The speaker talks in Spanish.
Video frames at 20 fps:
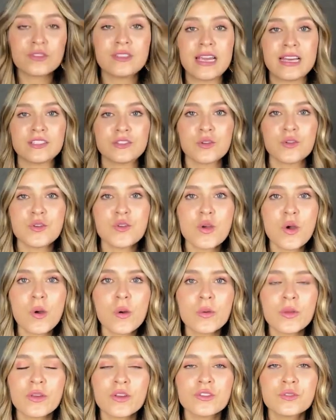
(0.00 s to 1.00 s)
ya son
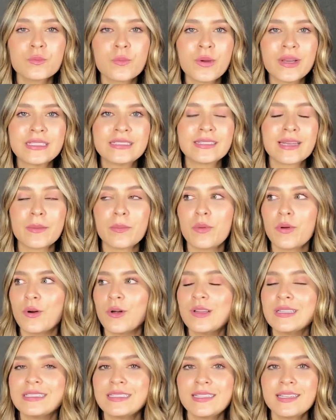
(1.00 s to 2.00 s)
novios, pues, que puedo
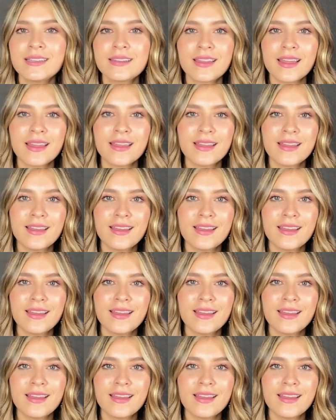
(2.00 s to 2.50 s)
decirte?